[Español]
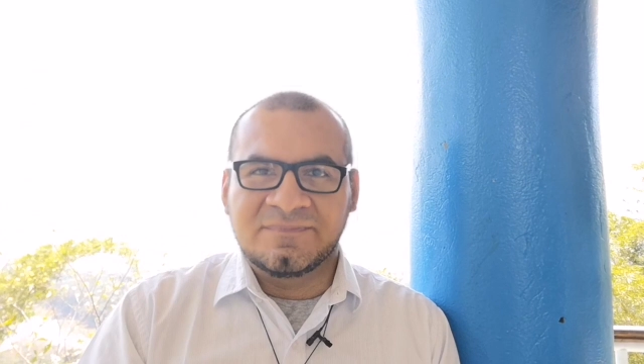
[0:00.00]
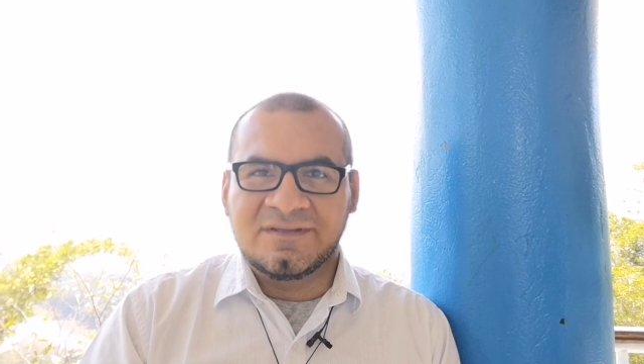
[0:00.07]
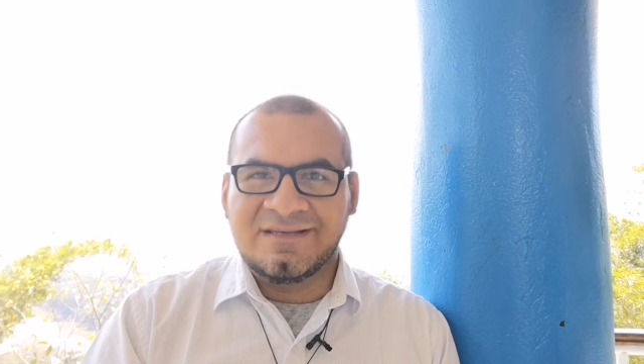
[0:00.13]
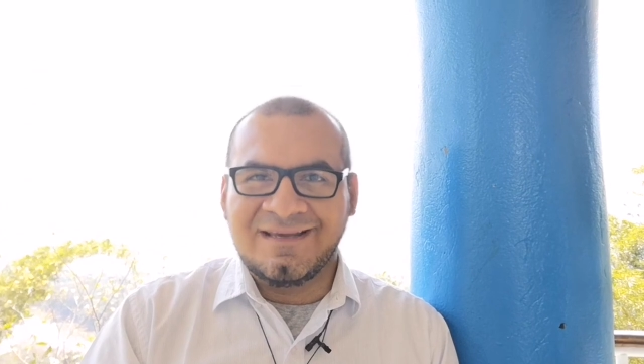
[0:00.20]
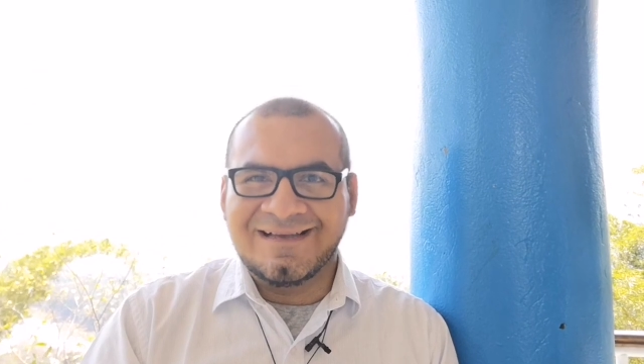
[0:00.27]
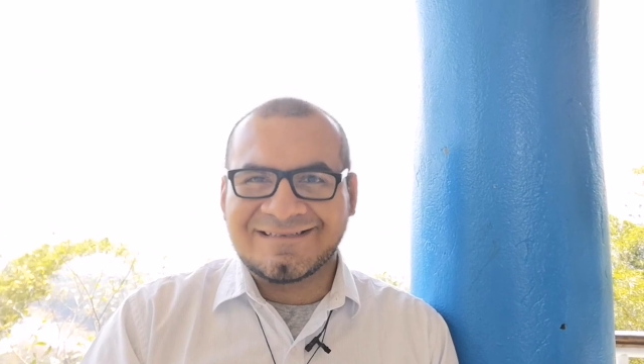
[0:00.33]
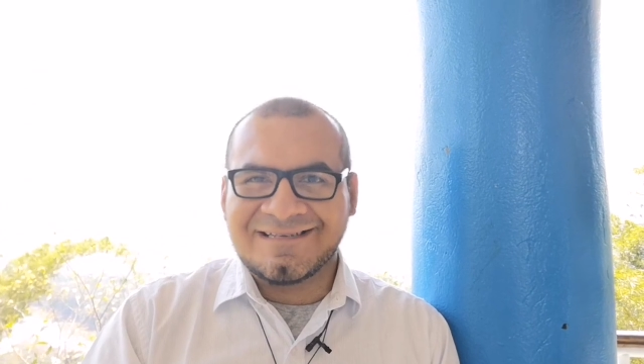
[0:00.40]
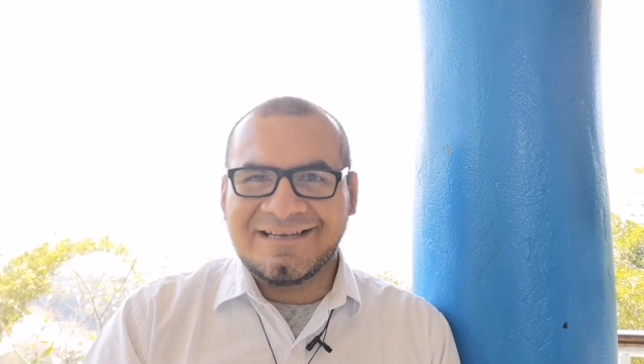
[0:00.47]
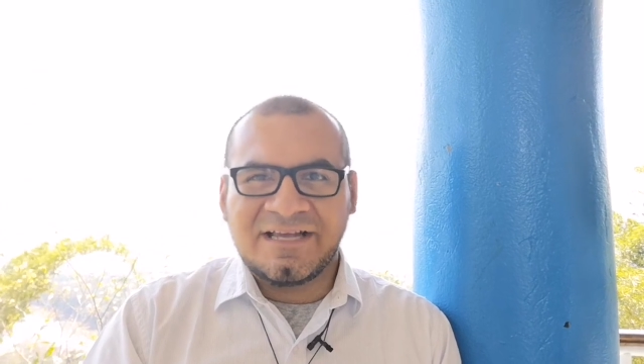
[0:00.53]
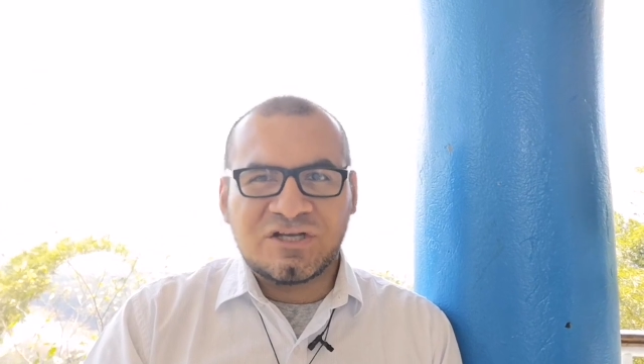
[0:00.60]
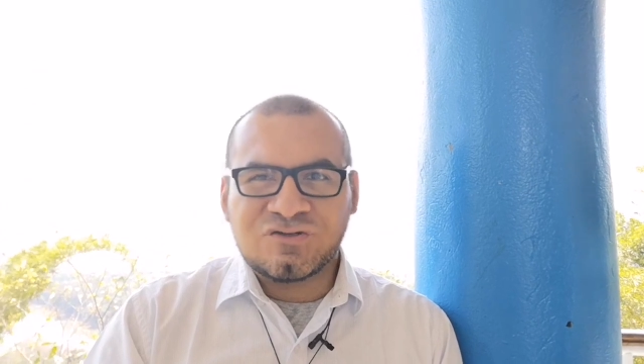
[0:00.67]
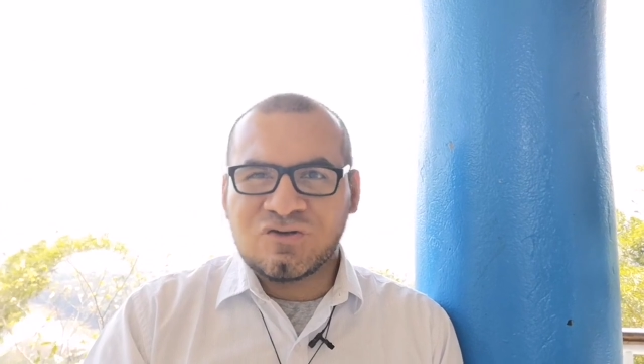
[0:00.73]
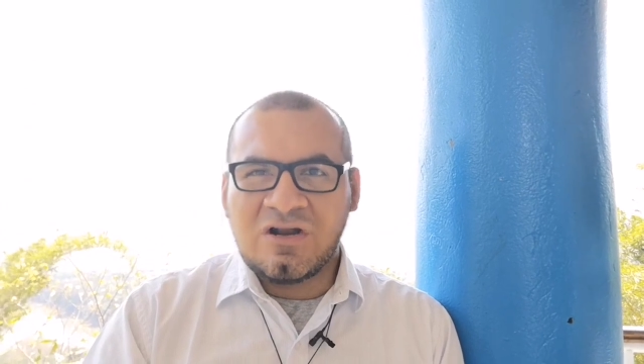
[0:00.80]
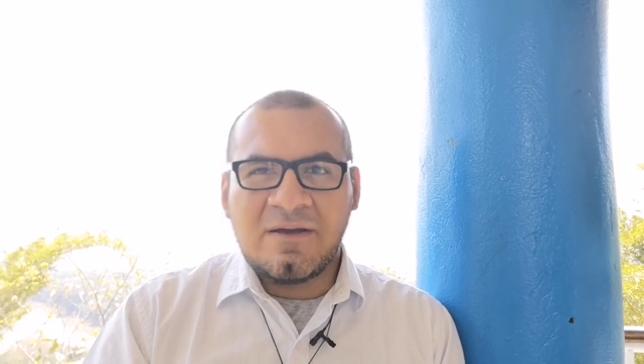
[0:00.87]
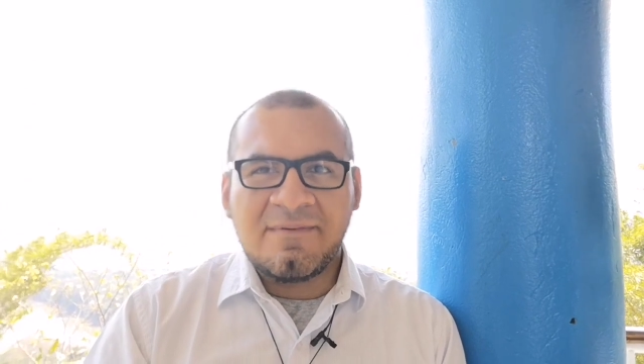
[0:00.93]
y hacen que
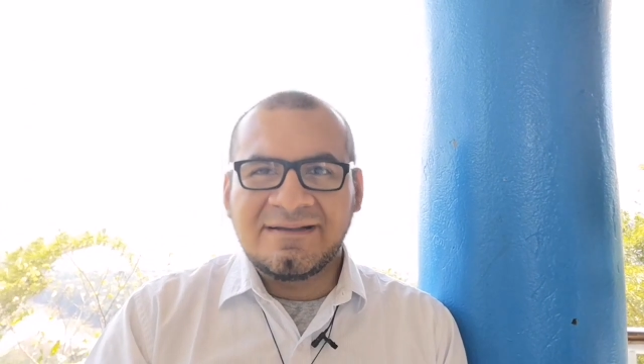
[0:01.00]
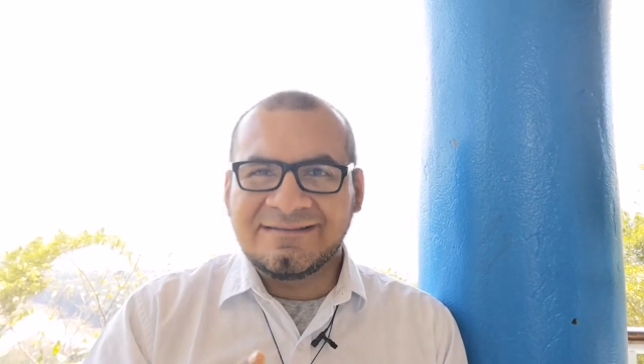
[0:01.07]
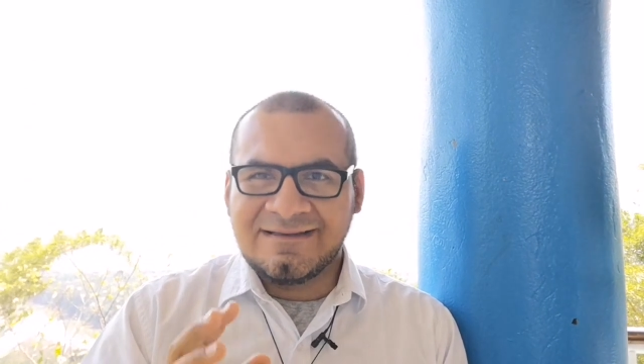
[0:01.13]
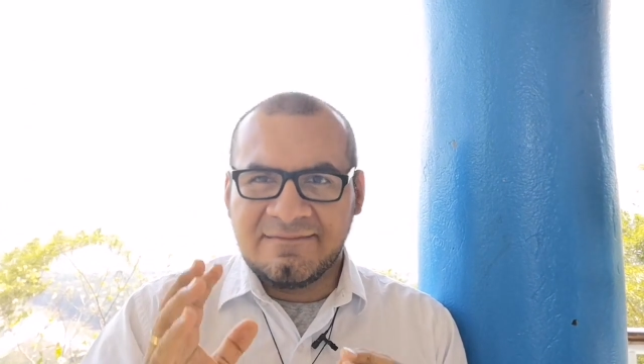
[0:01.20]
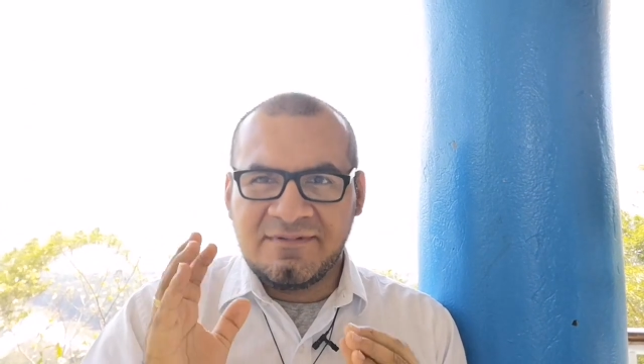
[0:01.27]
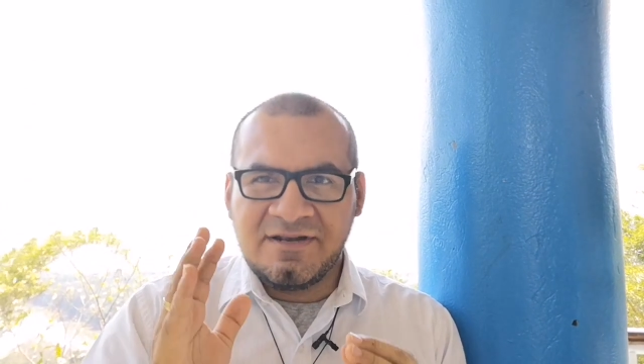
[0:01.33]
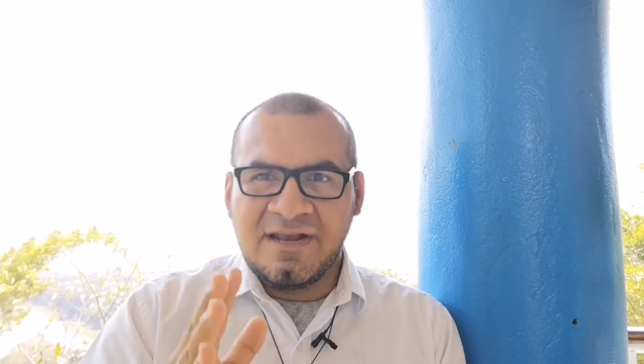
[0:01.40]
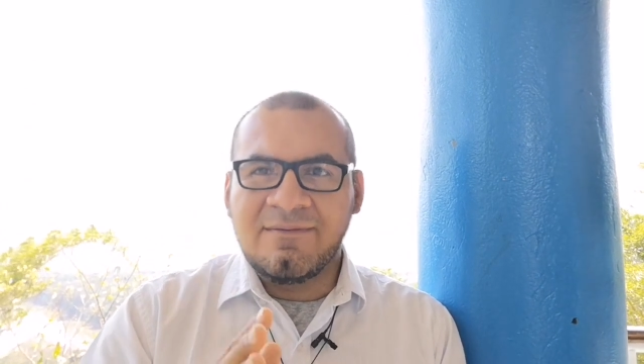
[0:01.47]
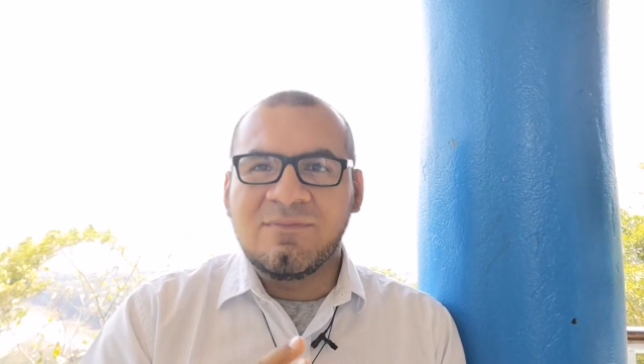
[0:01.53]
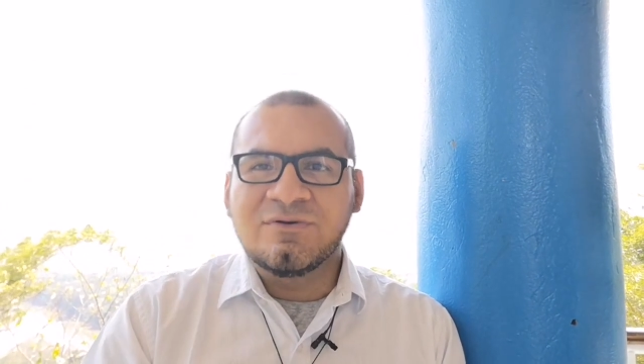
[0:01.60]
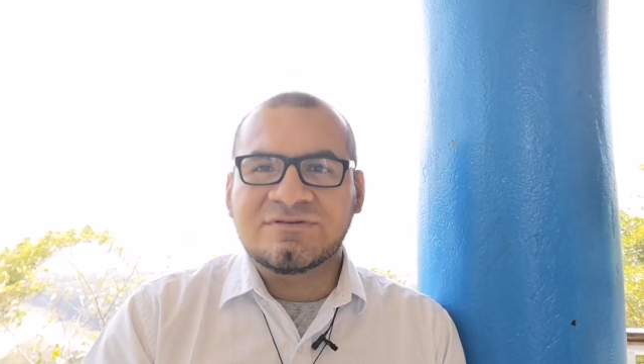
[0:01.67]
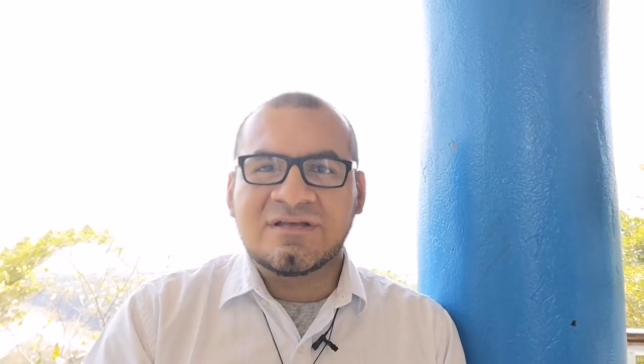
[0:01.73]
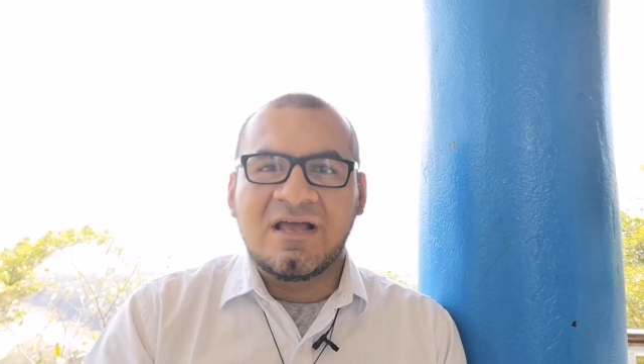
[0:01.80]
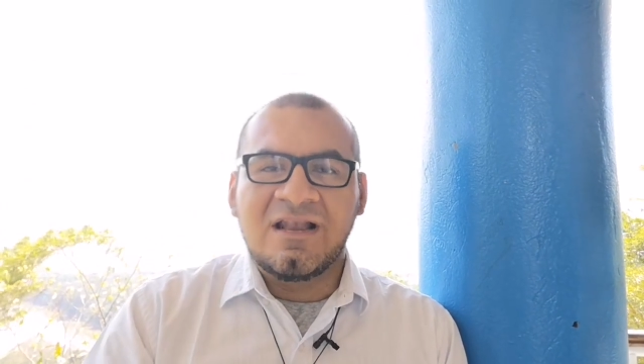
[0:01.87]
solamente miremos